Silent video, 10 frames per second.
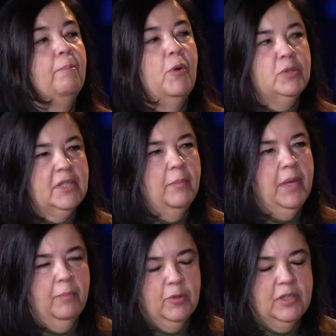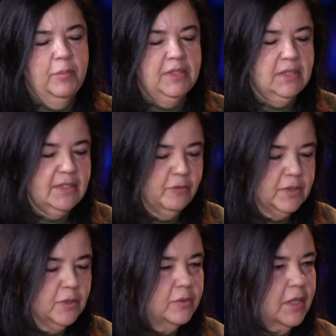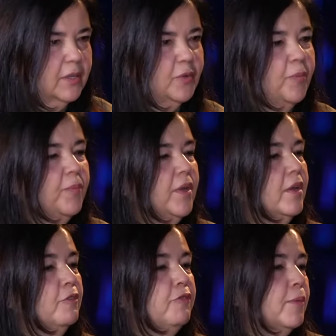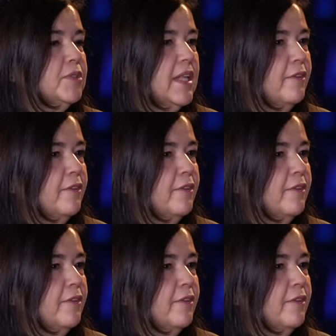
Bom uhum. saber, bom saber que vocês estavam escutando. Vamos lá,